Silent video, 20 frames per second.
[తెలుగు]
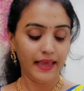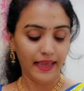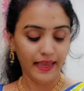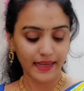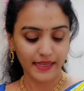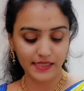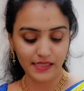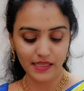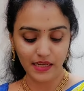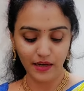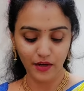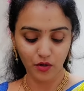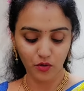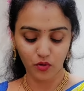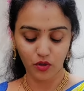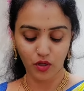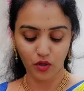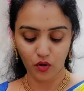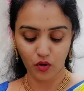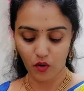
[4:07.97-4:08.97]
ఎక్సలెంట్
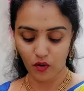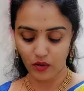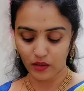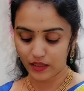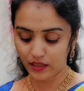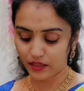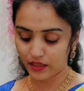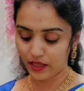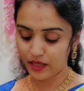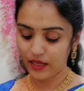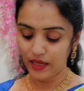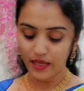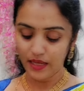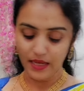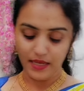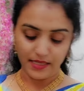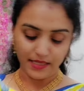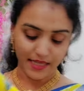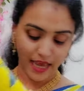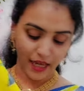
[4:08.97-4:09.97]
ఉంది క్లాత్ అయితే
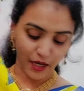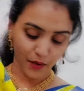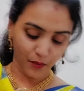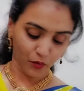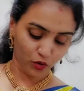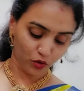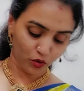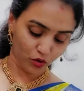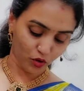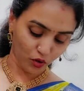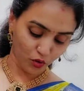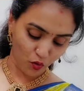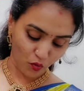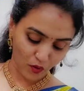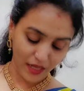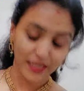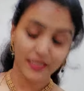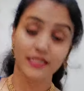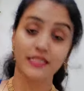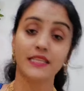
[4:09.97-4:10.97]
శారీ మొత్తం
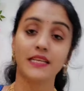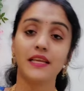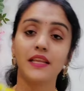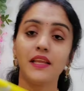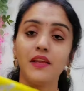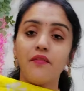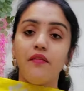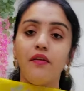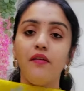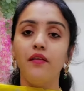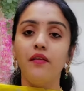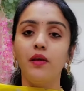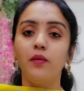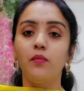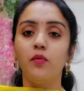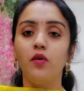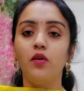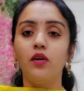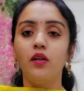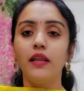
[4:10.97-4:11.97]
కూడా జెరీ వీవింగ్
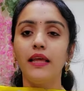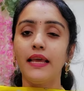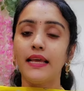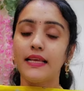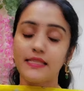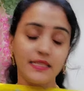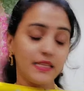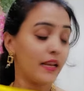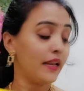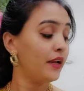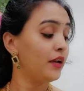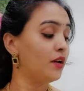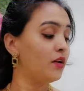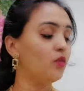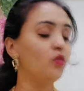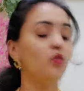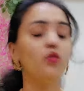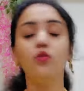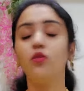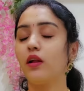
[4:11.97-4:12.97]
బోర్డర్ ఎక్సలెంట్
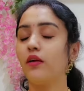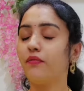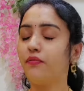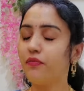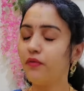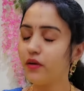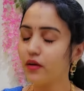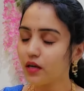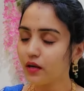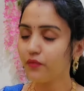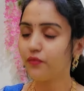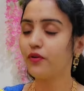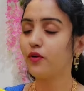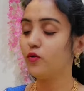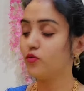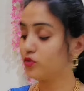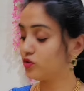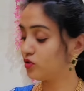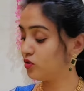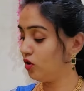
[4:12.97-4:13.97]
రఫ్ అండ్ ఆఫ్
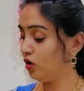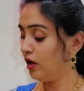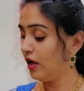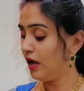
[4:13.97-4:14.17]
యూజ్